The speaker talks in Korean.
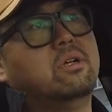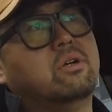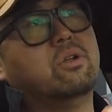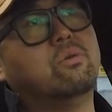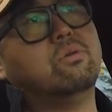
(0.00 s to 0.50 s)

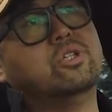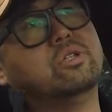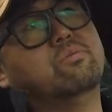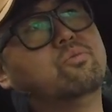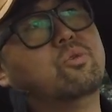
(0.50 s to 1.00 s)
그리고
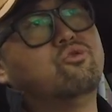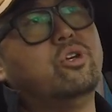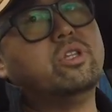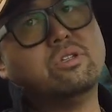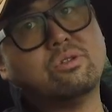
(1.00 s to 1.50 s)
지금 뭐
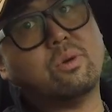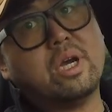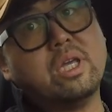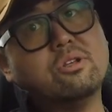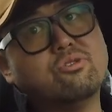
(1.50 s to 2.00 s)
주행 테스트로
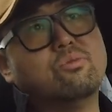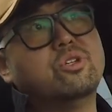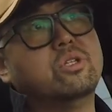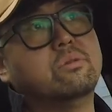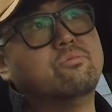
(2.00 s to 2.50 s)
확인할 수
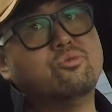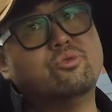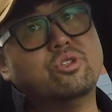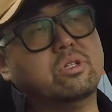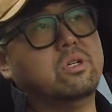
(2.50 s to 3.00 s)
없는
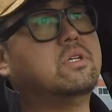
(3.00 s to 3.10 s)
부분들